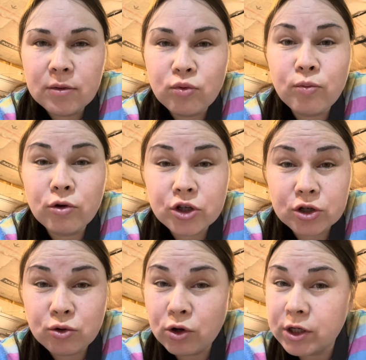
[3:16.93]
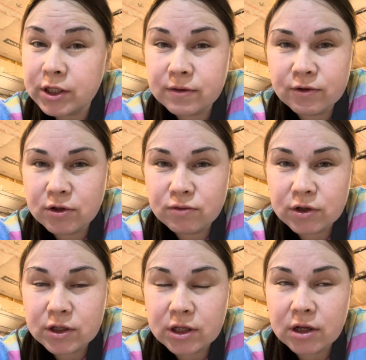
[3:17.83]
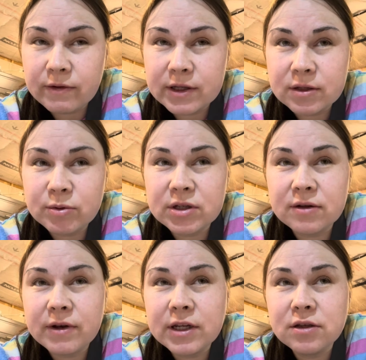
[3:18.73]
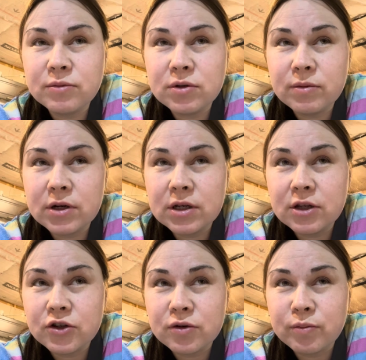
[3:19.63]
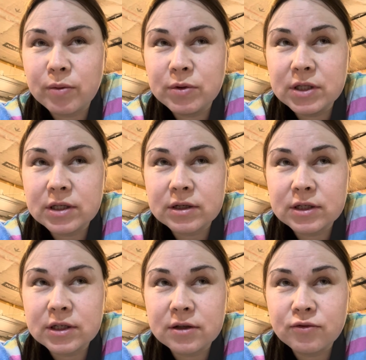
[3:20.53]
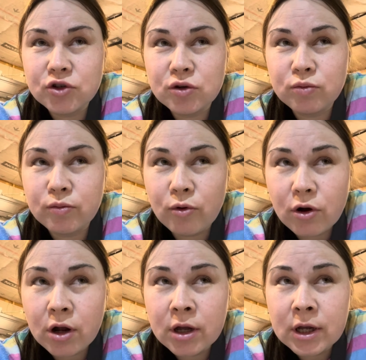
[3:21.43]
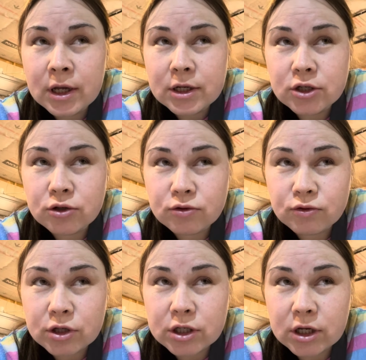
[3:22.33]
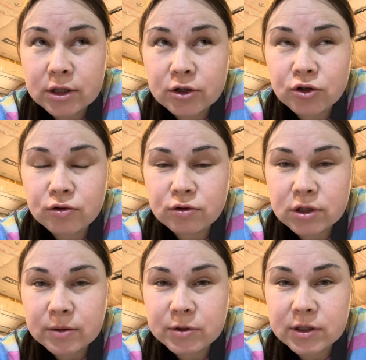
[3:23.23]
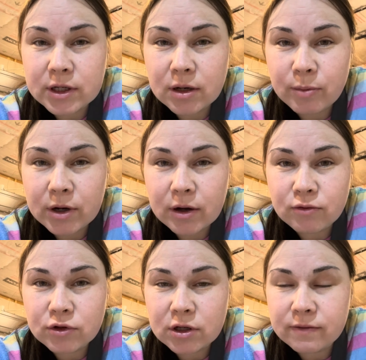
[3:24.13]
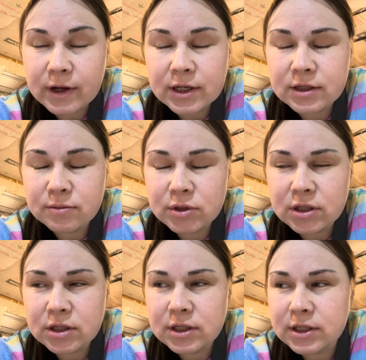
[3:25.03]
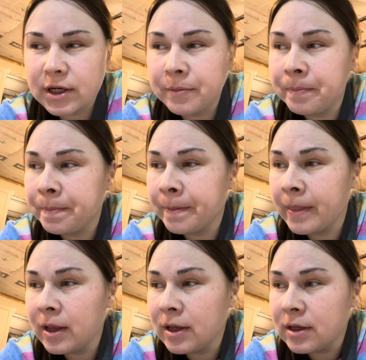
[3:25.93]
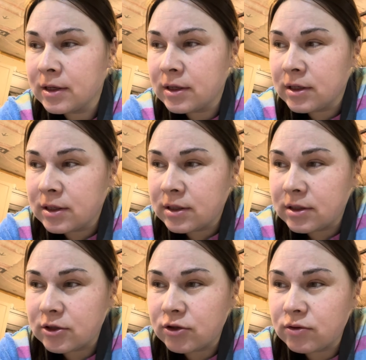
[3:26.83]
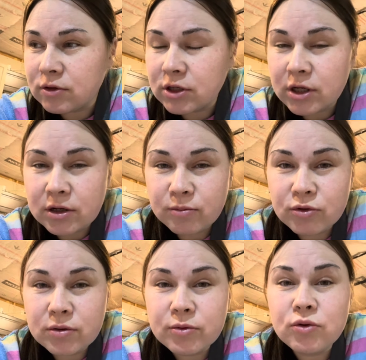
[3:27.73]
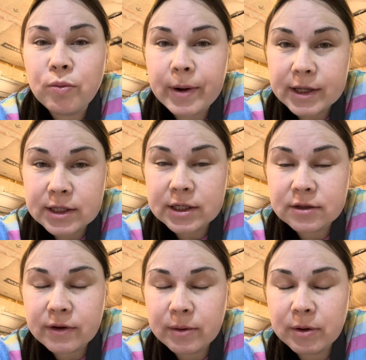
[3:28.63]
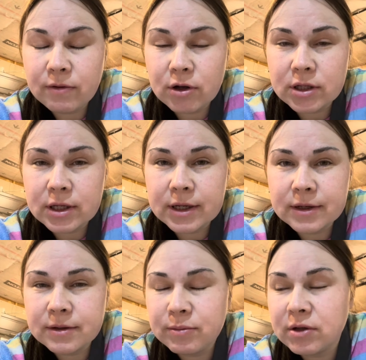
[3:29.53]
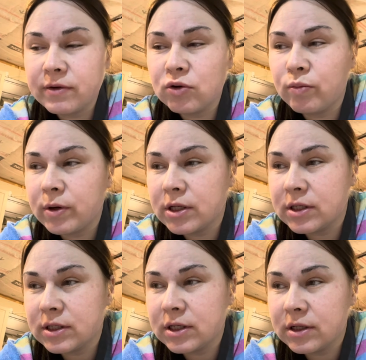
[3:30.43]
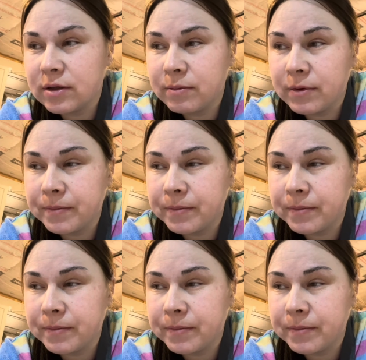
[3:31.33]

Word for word: Пупочек только сегодня у нас оторвался, представляете? Мы не могли даже помыться из-за того, что пупок еще у нас не отошел. Нам сказали, пока он не отвалится, мыться нельзя. Так что на днях будем купаться с первое купание сделаем.